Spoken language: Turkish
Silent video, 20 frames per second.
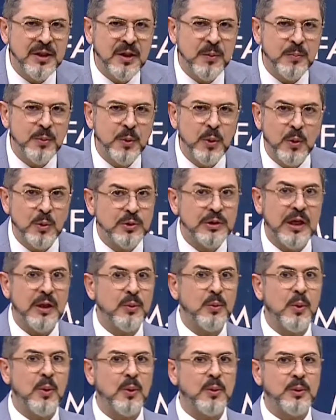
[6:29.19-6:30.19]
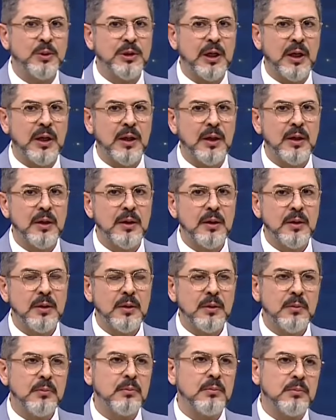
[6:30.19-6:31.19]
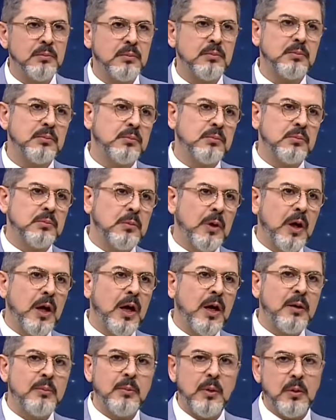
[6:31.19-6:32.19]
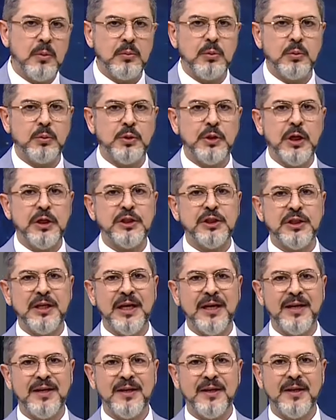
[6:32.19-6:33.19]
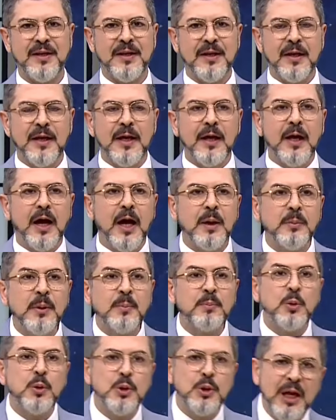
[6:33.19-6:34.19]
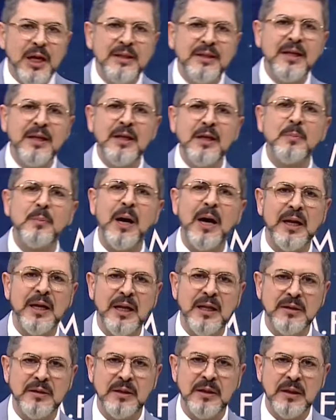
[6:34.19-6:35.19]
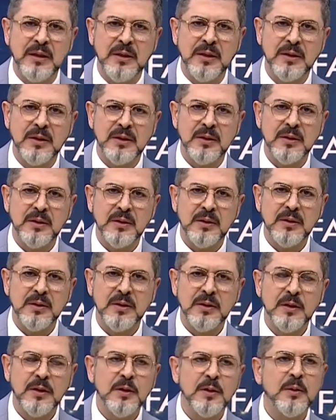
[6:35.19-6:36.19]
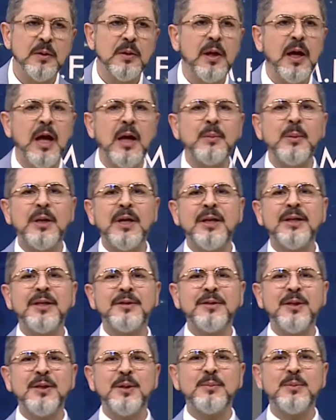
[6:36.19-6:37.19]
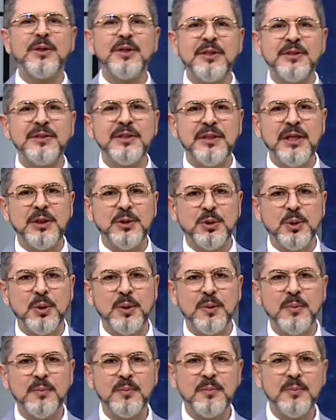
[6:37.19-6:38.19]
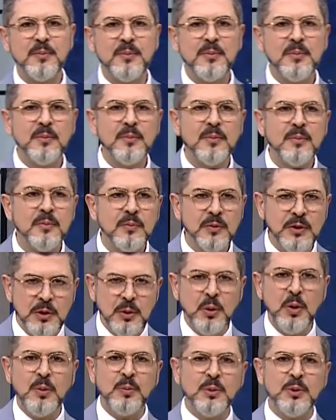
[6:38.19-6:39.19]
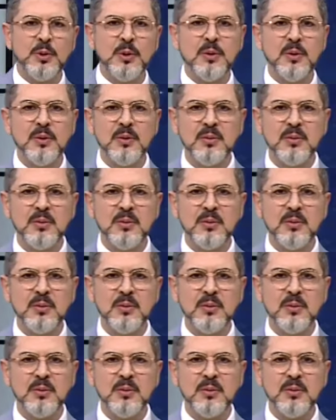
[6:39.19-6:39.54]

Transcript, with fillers: yapıyor olsan ne olacak? Aa keşke. Ama bundan da ibaret değildir. Hemen anlatalım hızlı geçiyorum. Dinliyor musun?